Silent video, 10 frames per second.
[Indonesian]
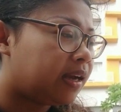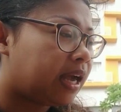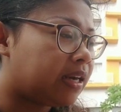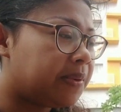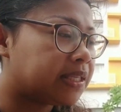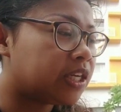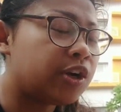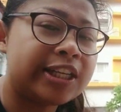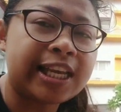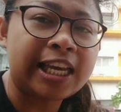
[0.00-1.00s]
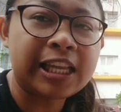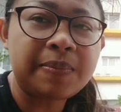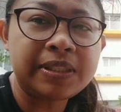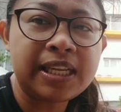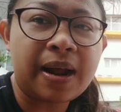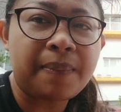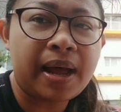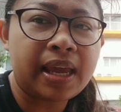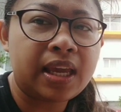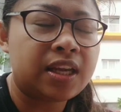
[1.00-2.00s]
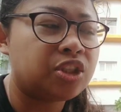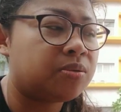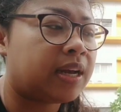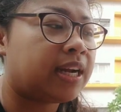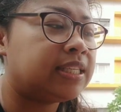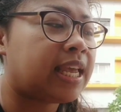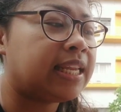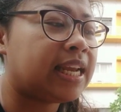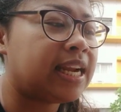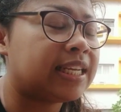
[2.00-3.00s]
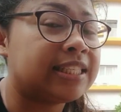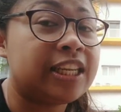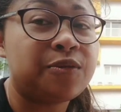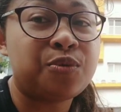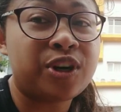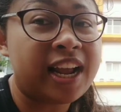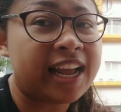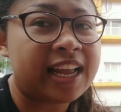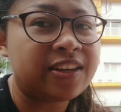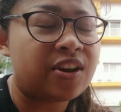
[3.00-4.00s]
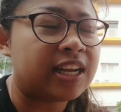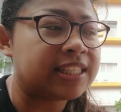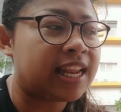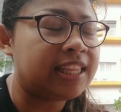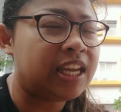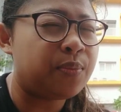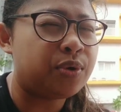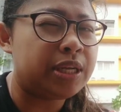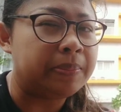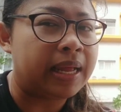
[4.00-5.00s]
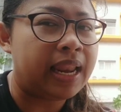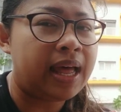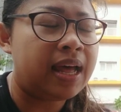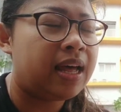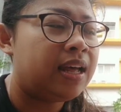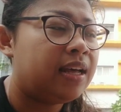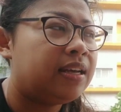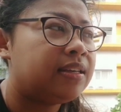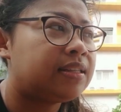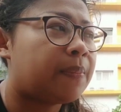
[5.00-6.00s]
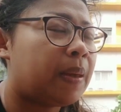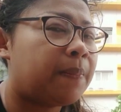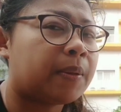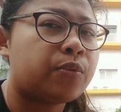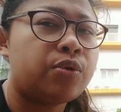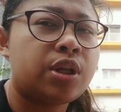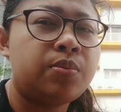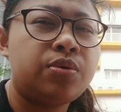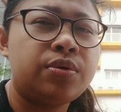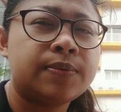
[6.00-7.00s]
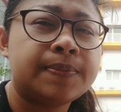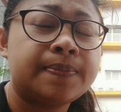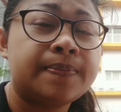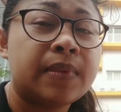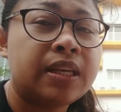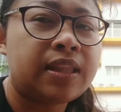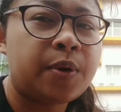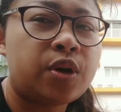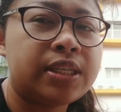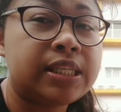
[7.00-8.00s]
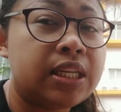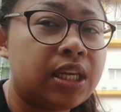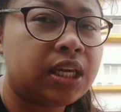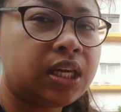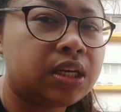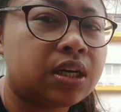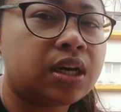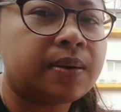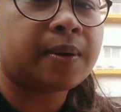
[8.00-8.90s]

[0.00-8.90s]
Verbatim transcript: karena biasanya kalau di kan pasti ramai karena di kan agak sedikit murah kan kalau nggak salah 35 lah sampai 40 ribu tapi kalau di sini uh,